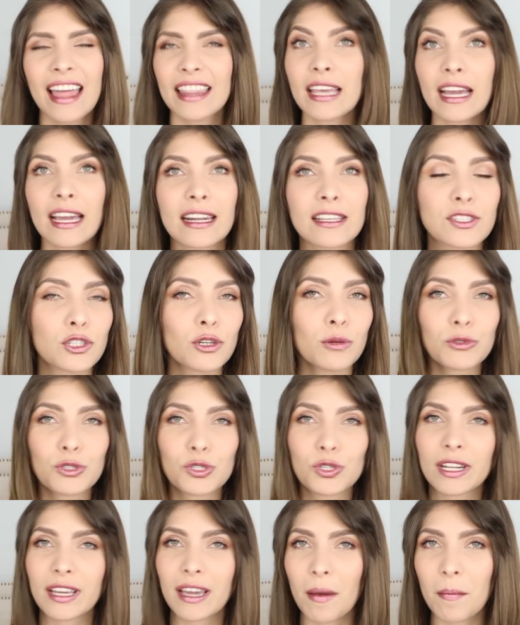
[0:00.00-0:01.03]
te ha crecido
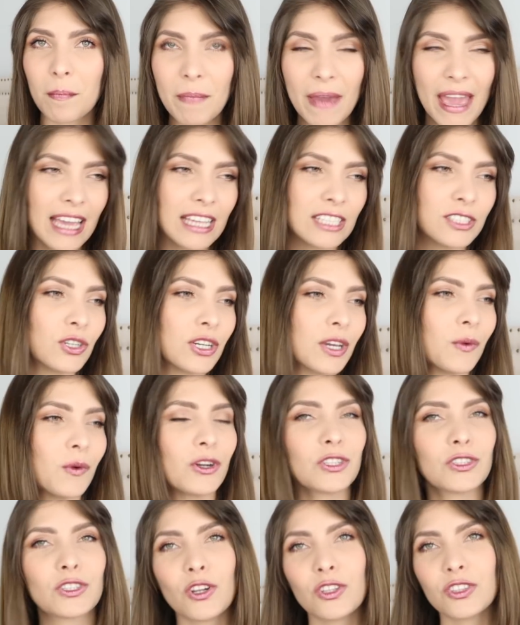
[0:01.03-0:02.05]
mucho el cabello, qué
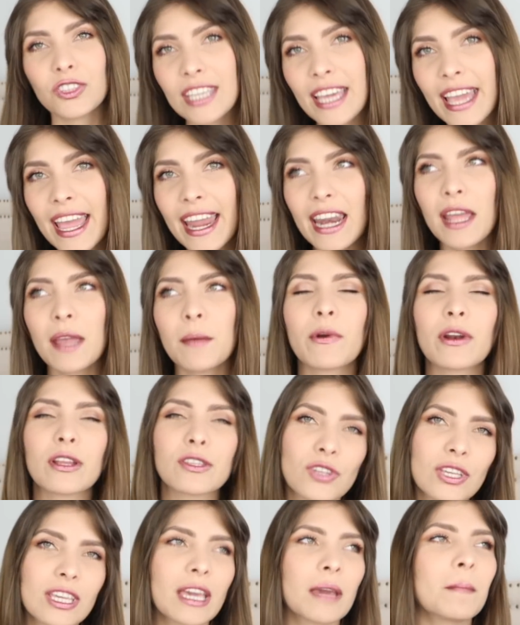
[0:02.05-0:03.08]
bonito lo tienes Y por
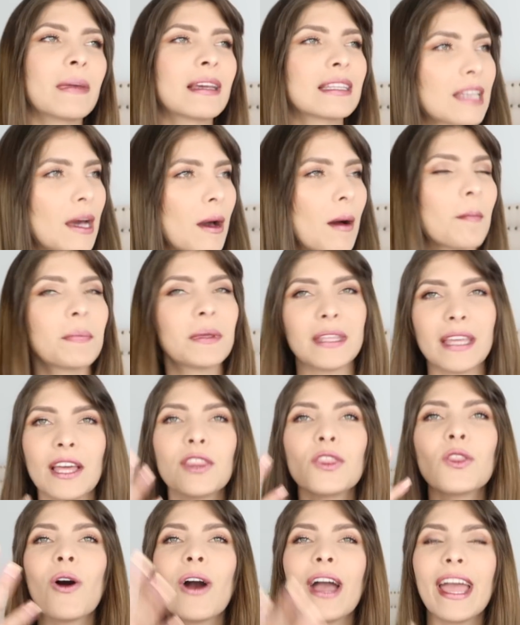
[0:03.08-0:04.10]
eso es que me estaban
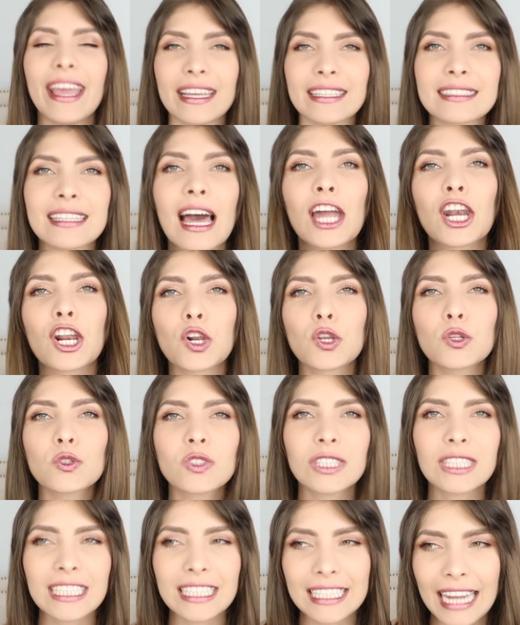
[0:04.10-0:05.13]
pidiendo esta
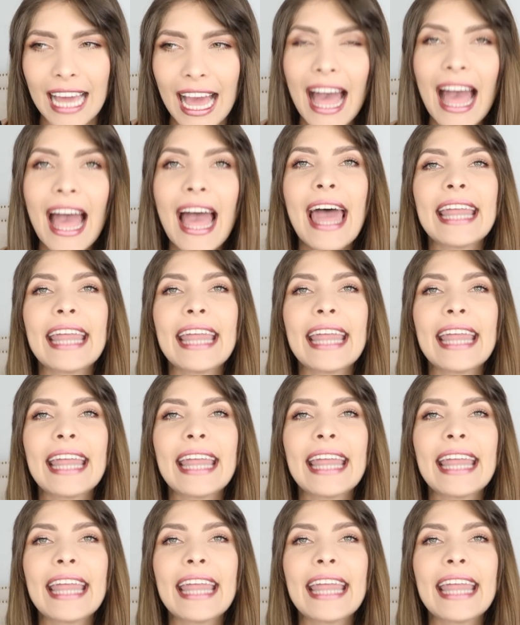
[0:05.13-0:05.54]
rutina